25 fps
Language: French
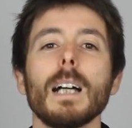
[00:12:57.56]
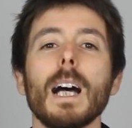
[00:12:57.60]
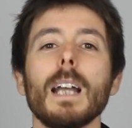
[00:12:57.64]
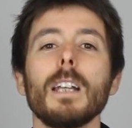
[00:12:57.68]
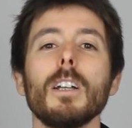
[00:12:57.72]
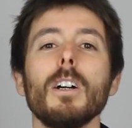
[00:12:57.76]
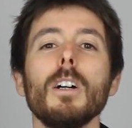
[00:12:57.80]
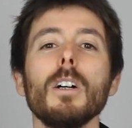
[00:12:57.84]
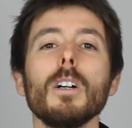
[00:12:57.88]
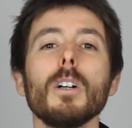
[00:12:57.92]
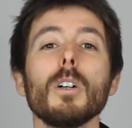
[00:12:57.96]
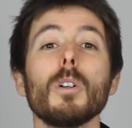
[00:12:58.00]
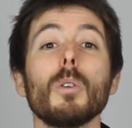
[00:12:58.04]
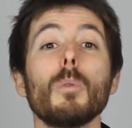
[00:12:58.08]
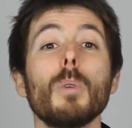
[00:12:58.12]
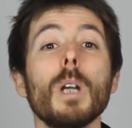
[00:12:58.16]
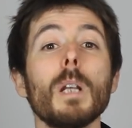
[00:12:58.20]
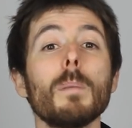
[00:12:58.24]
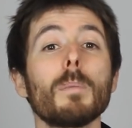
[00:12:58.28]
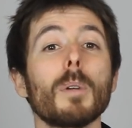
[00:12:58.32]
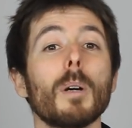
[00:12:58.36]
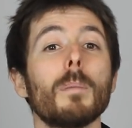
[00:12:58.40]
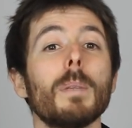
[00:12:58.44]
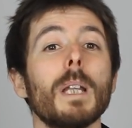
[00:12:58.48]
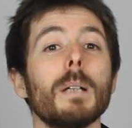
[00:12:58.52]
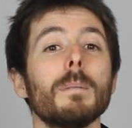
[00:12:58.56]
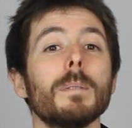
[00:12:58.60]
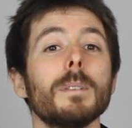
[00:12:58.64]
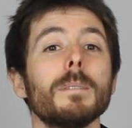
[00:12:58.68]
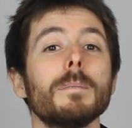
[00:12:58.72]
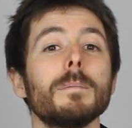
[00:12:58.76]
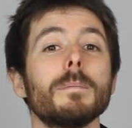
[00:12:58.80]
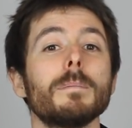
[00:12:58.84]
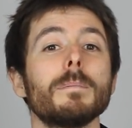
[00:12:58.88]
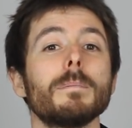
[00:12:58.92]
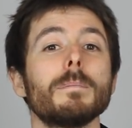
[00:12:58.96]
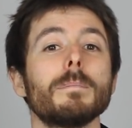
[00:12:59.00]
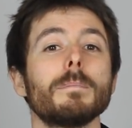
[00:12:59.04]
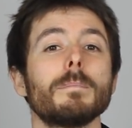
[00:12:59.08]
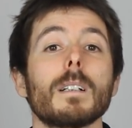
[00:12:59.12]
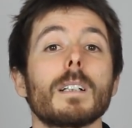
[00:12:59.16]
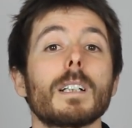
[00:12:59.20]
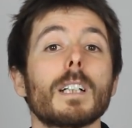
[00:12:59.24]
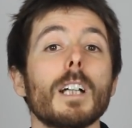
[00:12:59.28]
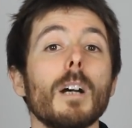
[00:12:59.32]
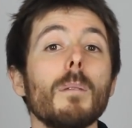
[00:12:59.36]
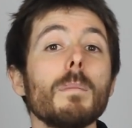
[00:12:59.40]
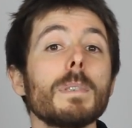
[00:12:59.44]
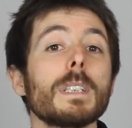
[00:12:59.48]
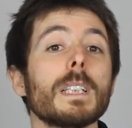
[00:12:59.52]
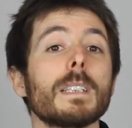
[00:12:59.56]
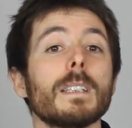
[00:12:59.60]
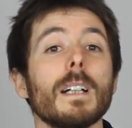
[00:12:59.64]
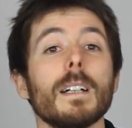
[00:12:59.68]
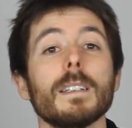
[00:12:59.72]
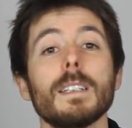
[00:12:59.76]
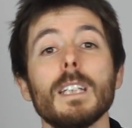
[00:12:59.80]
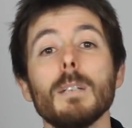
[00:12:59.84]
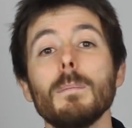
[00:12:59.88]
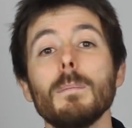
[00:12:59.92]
Alors, où est le problème Comme c'est un